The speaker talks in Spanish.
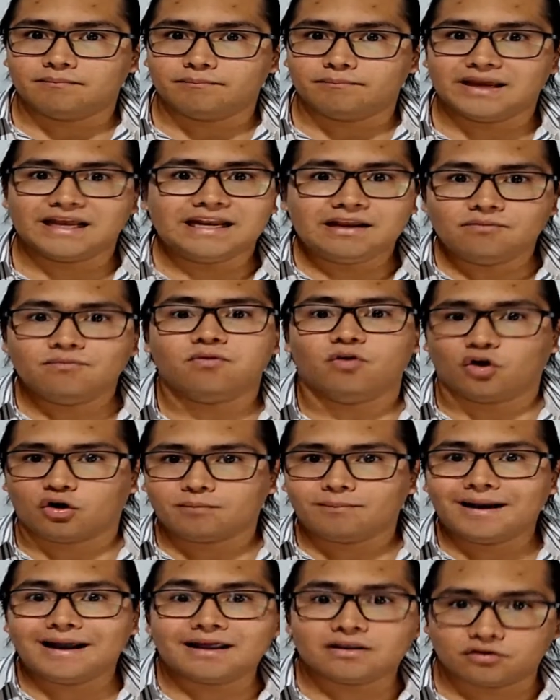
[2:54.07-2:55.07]
bien
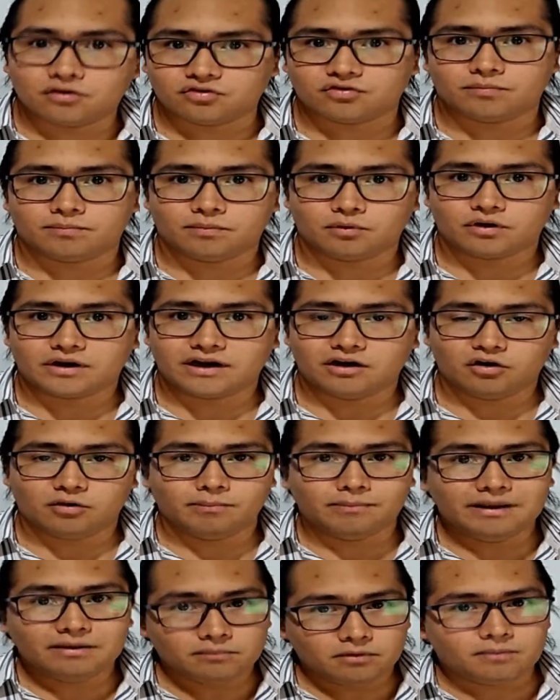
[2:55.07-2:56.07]
informados, porque
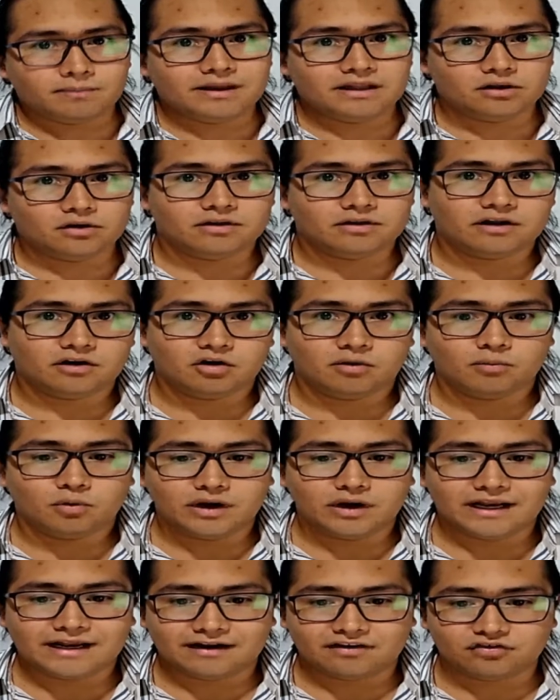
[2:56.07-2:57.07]
los mismos medios de
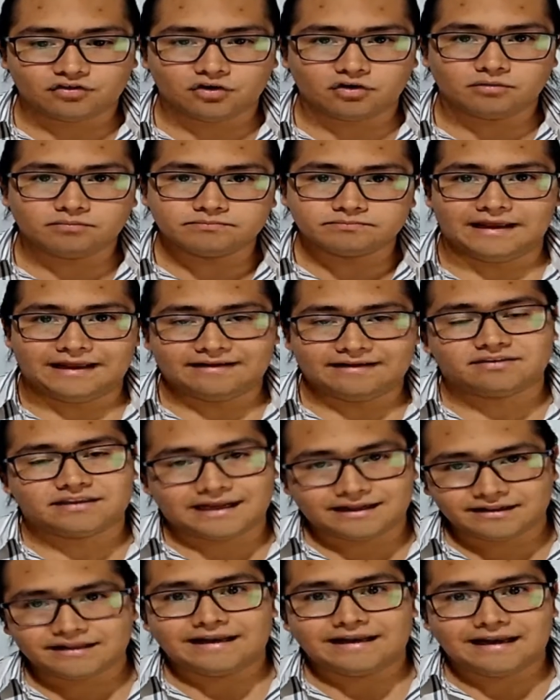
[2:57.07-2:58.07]
comunicación
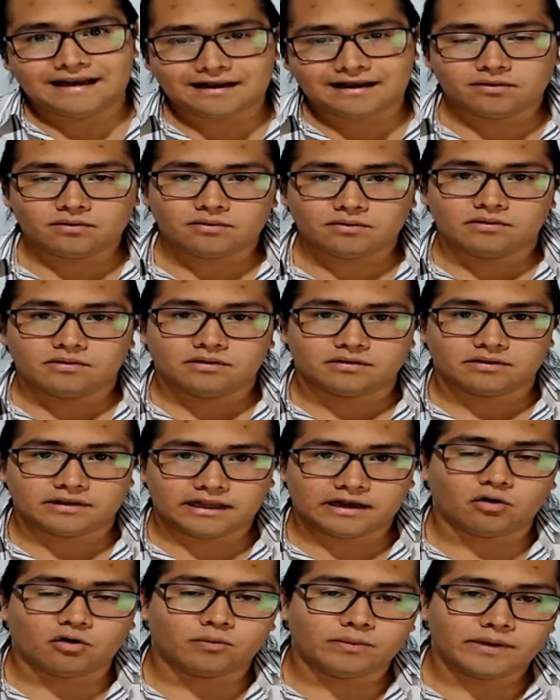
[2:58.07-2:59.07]
están del lado
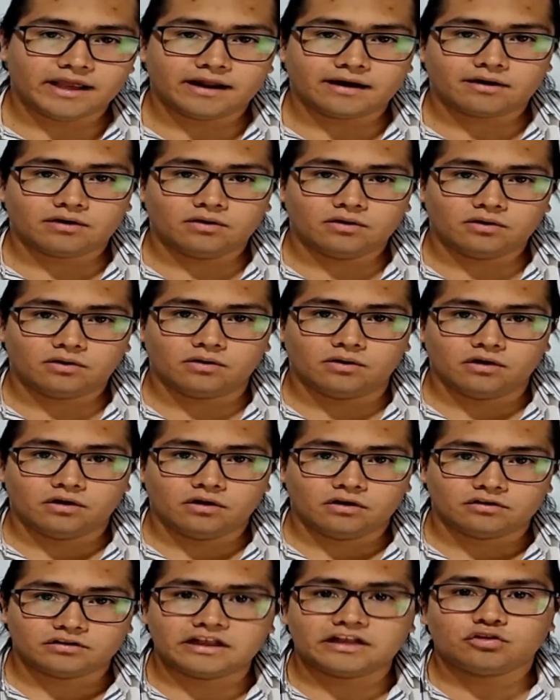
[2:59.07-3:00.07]
del gobierno
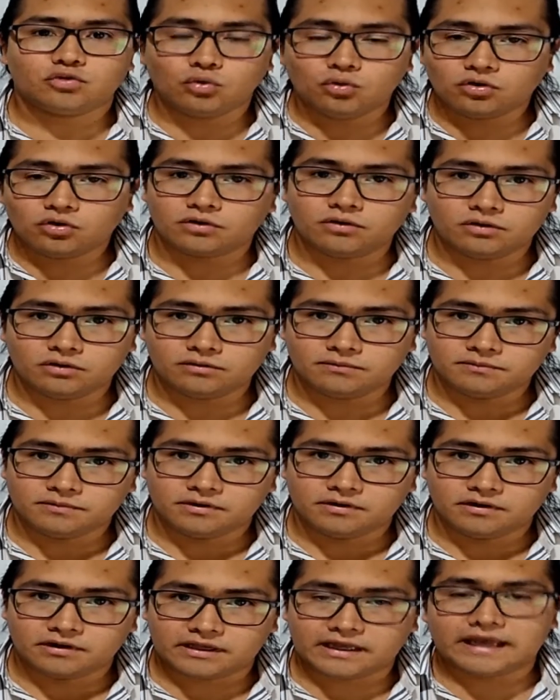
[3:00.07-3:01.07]
de turno,
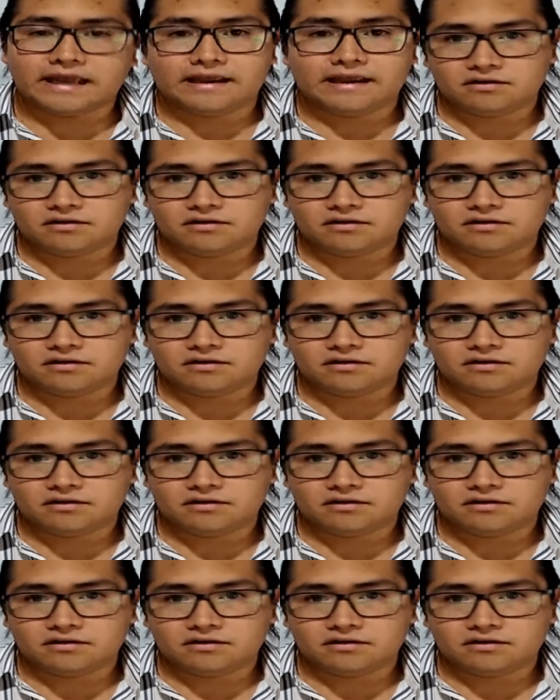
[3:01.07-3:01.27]
que